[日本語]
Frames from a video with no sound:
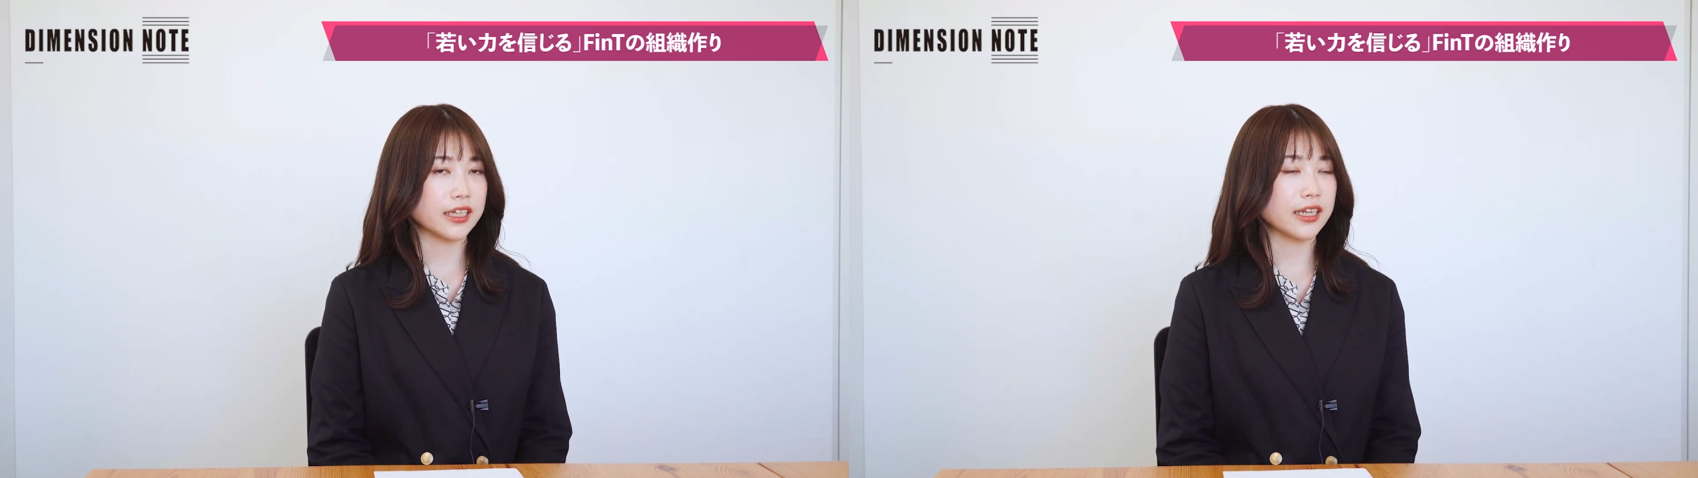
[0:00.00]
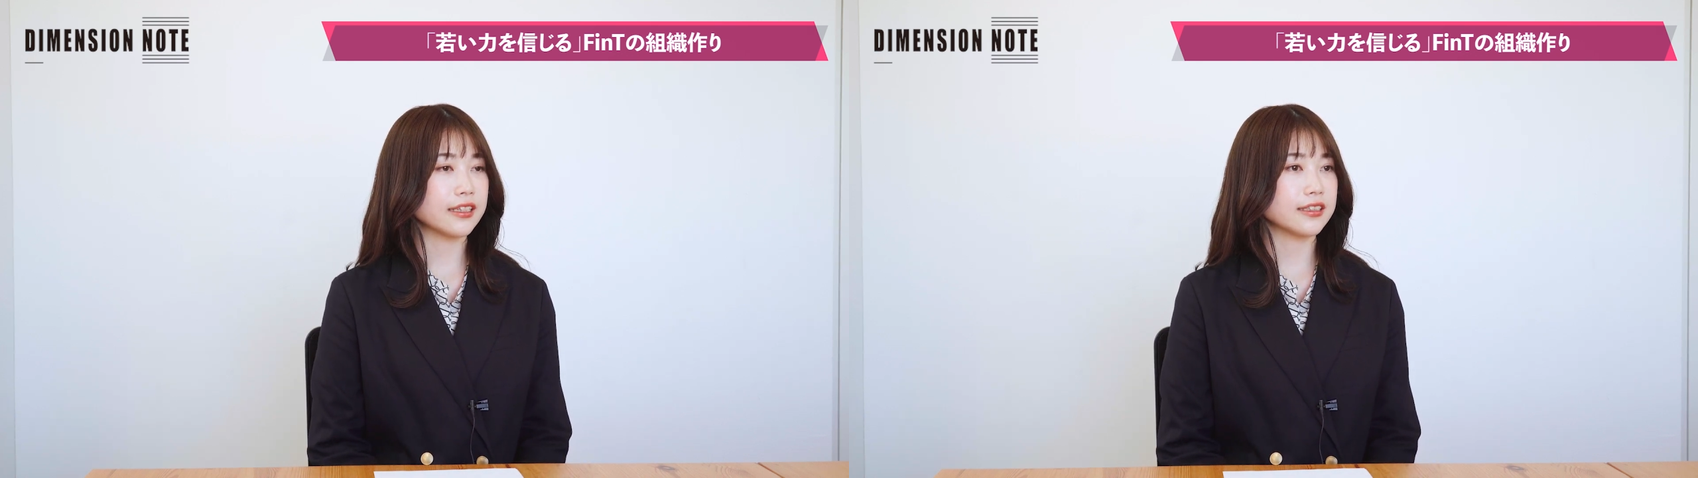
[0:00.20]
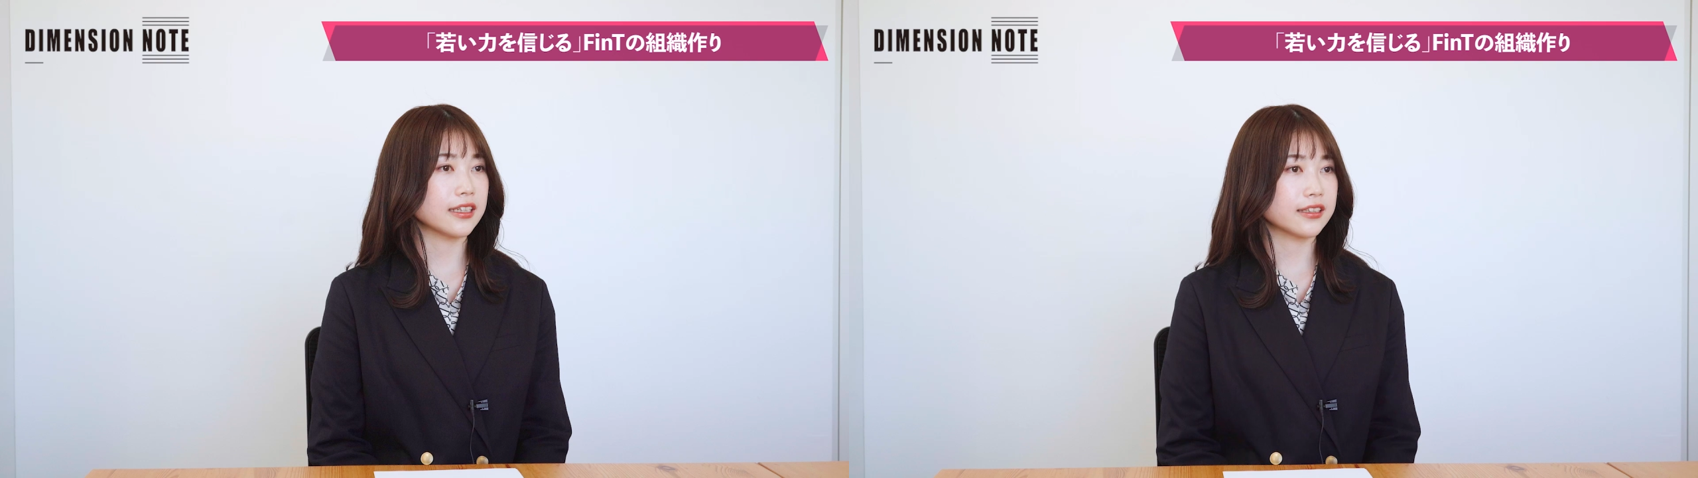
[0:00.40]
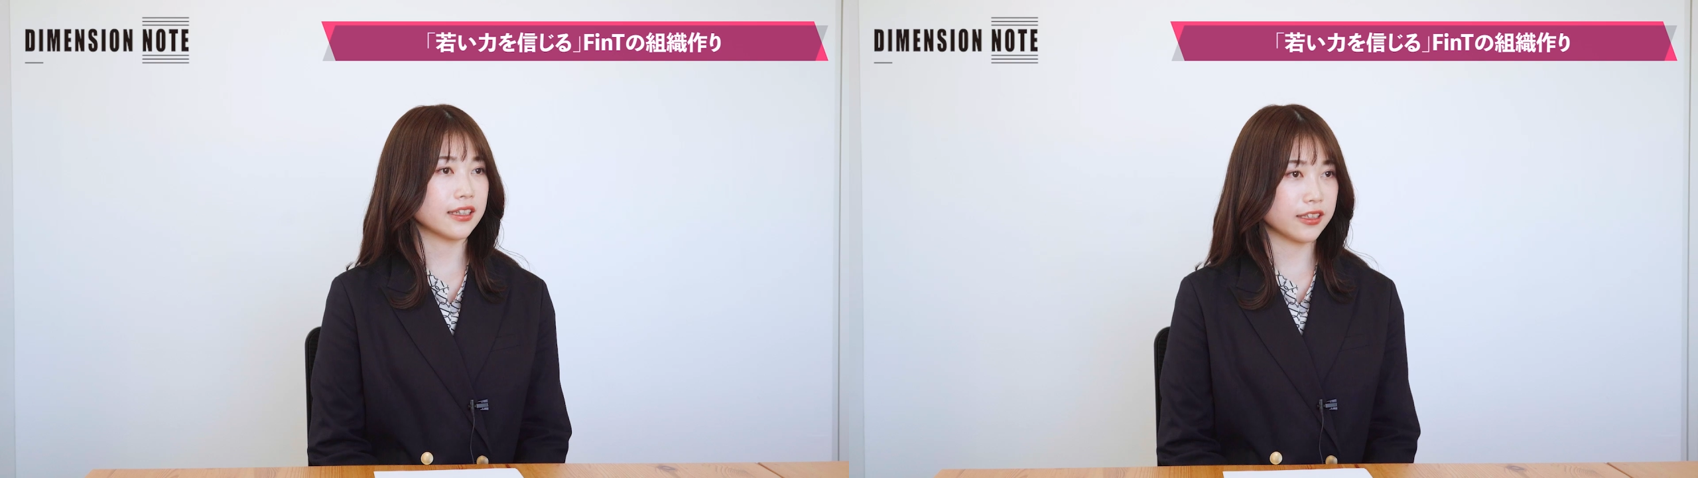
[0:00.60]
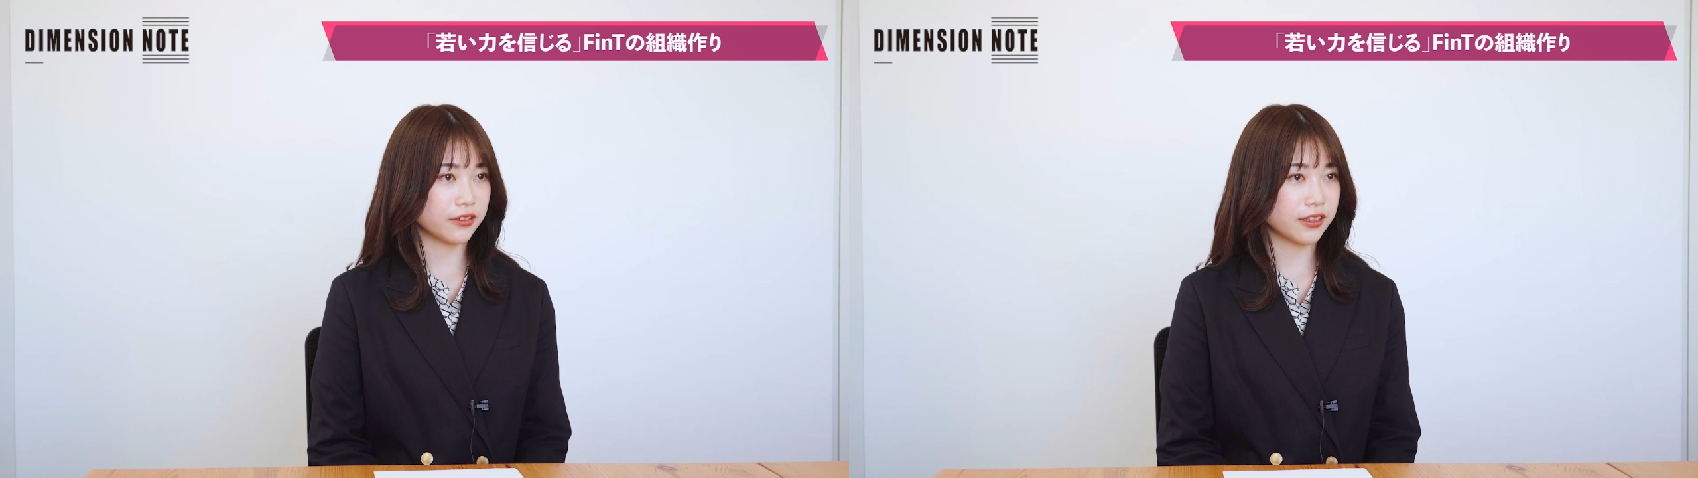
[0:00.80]
チャレンジでき
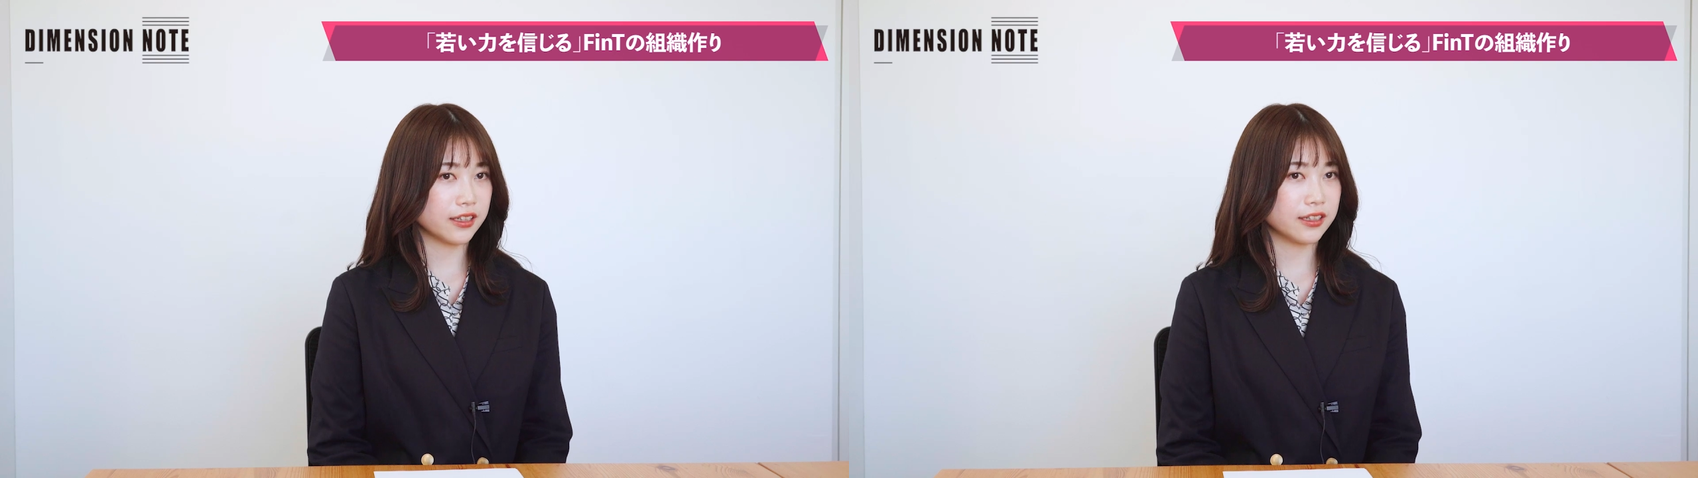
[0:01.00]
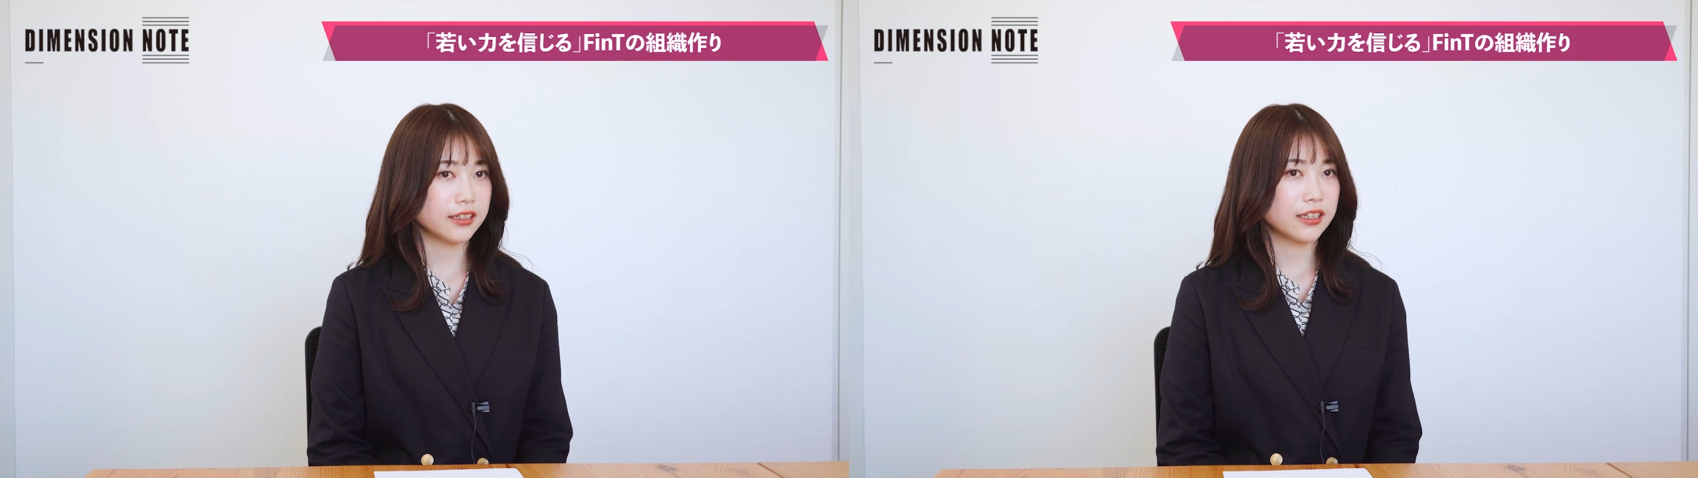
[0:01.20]
たりとか